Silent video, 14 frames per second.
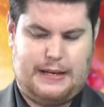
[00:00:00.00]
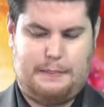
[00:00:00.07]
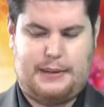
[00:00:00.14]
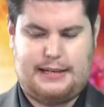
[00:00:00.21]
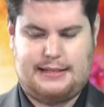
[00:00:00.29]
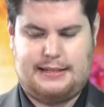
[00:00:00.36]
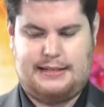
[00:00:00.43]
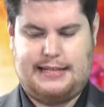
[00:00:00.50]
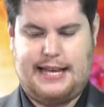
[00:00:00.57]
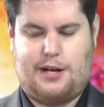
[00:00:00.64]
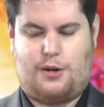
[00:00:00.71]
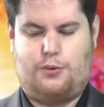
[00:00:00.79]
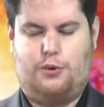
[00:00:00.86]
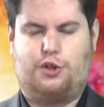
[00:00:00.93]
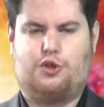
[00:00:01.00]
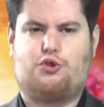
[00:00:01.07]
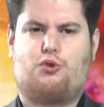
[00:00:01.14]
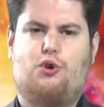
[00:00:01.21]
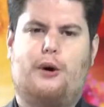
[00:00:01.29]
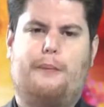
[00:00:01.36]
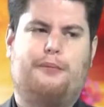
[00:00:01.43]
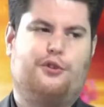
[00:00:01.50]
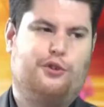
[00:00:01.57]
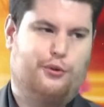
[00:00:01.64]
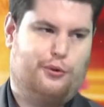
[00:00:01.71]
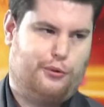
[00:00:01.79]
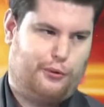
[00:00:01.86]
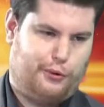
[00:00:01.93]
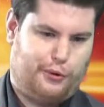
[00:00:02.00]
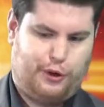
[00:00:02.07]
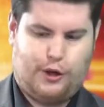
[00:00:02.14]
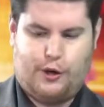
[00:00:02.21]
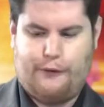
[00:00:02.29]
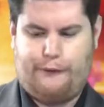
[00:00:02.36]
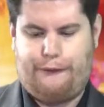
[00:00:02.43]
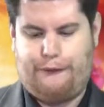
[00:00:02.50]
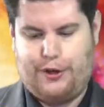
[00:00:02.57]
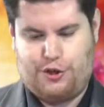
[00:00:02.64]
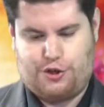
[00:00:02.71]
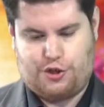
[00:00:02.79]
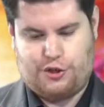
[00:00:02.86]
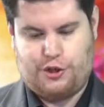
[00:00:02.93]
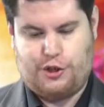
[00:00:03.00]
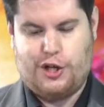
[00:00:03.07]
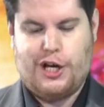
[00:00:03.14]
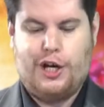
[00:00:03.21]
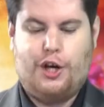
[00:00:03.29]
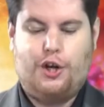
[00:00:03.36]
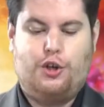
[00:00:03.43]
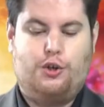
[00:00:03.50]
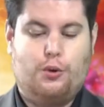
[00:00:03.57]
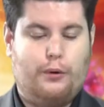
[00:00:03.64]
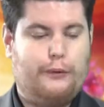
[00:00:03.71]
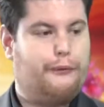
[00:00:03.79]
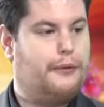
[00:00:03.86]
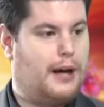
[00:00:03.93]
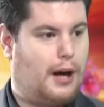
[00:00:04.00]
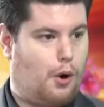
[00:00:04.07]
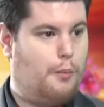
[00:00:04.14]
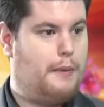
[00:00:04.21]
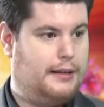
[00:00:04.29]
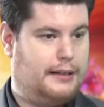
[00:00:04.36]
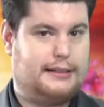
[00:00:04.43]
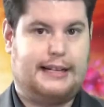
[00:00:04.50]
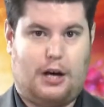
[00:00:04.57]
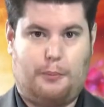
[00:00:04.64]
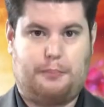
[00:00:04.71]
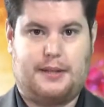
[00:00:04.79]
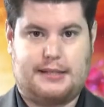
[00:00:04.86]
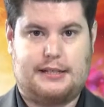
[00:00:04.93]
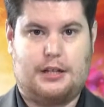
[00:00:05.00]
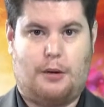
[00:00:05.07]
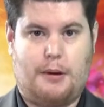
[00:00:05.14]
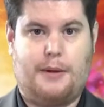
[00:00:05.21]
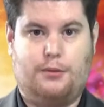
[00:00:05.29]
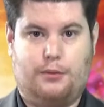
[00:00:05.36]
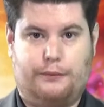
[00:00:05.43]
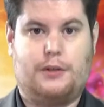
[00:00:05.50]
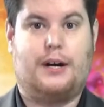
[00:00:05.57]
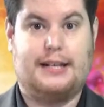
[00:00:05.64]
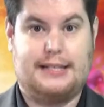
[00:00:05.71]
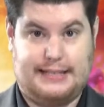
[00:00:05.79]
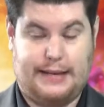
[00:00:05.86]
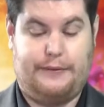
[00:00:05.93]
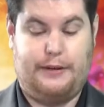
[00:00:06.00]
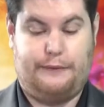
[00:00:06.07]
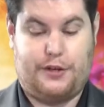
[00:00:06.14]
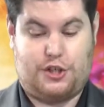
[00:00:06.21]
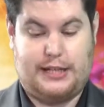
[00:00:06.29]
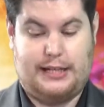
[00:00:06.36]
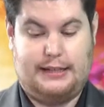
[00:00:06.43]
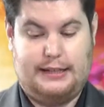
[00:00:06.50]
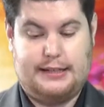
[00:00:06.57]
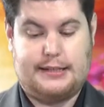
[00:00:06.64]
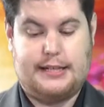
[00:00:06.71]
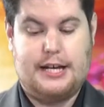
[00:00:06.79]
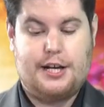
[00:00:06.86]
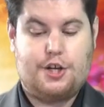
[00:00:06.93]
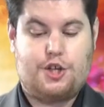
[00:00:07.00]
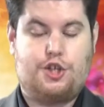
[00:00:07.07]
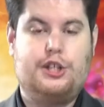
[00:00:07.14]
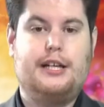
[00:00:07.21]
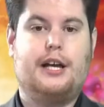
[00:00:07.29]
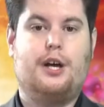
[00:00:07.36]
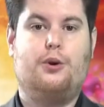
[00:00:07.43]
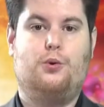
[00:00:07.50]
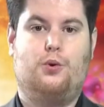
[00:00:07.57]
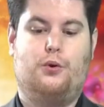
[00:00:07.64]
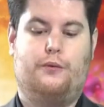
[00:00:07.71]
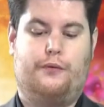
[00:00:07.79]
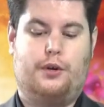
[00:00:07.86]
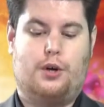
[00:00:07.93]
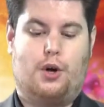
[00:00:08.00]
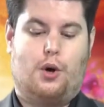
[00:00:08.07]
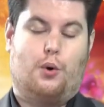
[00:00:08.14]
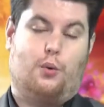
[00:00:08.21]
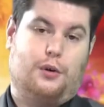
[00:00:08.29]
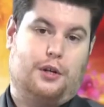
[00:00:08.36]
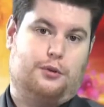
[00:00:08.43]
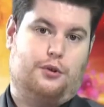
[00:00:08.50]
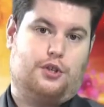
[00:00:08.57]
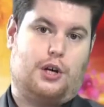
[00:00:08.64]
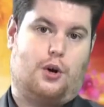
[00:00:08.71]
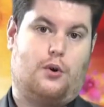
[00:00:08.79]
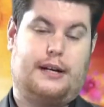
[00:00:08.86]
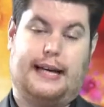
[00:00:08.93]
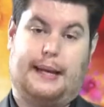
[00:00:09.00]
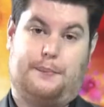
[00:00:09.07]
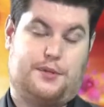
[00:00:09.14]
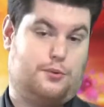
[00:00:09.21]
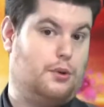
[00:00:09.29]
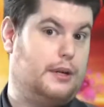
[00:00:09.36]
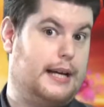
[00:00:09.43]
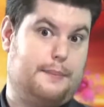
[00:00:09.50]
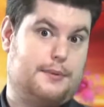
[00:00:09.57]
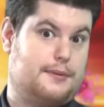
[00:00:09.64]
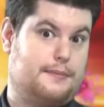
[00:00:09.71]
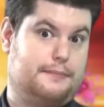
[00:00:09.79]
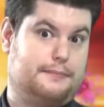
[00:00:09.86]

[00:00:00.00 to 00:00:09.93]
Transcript: passen sehr gut Skorpione, Fische, Jungfrau, man glaubt es kaum, aber Jungfrau hat sehr viel Verständnis. Stier, Löwe und natürlich auch Krebs zu Krebs.